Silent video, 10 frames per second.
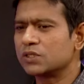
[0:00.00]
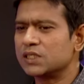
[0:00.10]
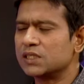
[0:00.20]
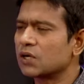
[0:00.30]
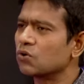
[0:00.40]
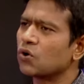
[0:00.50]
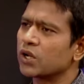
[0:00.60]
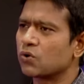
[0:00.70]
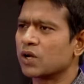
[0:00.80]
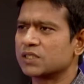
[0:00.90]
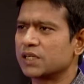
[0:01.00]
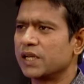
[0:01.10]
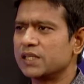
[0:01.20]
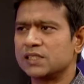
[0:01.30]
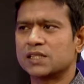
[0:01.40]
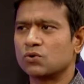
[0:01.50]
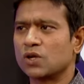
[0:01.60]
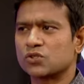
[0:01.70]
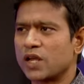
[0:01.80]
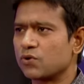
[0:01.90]
চিন্তাগুলো অনেক করা যায় এই
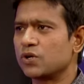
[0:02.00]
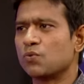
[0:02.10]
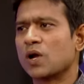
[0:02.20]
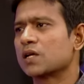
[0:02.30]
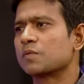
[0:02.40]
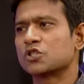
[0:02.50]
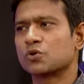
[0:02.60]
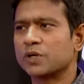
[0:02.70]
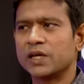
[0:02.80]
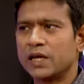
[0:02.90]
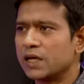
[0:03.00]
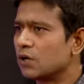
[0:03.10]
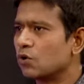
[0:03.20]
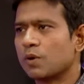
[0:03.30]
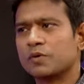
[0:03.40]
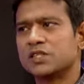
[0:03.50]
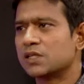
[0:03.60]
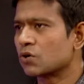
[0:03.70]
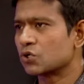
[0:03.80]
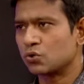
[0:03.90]
চিন্তাগুলো আসলে এখনই ওয়ার্ল্ড কাপের সময় ওইভাবে
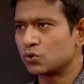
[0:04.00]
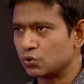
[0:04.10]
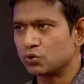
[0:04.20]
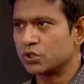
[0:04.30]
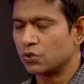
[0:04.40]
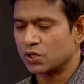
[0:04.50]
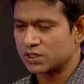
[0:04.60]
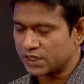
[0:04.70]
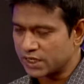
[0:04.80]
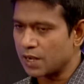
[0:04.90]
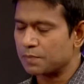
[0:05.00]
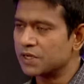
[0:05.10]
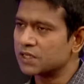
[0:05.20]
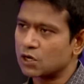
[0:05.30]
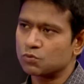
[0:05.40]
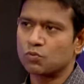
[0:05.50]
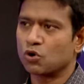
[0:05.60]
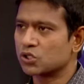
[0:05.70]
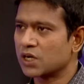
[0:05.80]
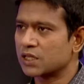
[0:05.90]
চিন্তা করার কোনো সুযোগ ছিল না যে ক্যাপ্টেন তার উপর
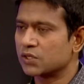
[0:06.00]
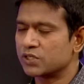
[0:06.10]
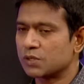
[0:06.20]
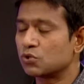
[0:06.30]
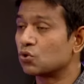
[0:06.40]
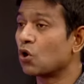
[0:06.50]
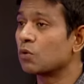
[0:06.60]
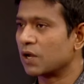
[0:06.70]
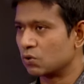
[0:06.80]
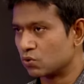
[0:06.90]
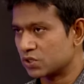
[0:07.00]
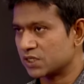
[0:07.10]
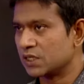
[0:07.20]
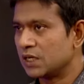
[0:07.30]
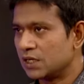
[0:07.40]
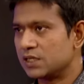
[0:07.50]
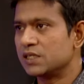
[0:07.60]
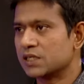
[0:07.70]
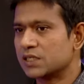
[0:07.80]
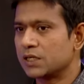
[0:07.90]
ভরসা রাখতে হয়েছে এবং দল ভালো করছে
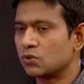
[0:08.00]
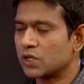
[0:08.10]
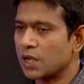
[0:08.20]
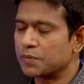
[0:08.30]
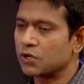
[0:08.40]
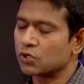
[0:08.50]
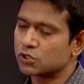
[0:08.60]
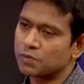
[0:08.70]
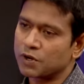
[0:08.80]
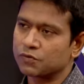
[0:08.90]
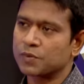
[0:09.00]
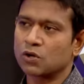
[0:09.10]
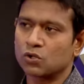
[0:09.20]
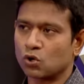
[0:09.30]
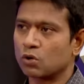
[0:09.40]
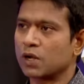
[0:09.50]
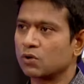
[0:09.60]
দিন শেষে কিন্তু ক্যাপ্টেন অনেক সময় পারফর্ম না করলে দল ভালো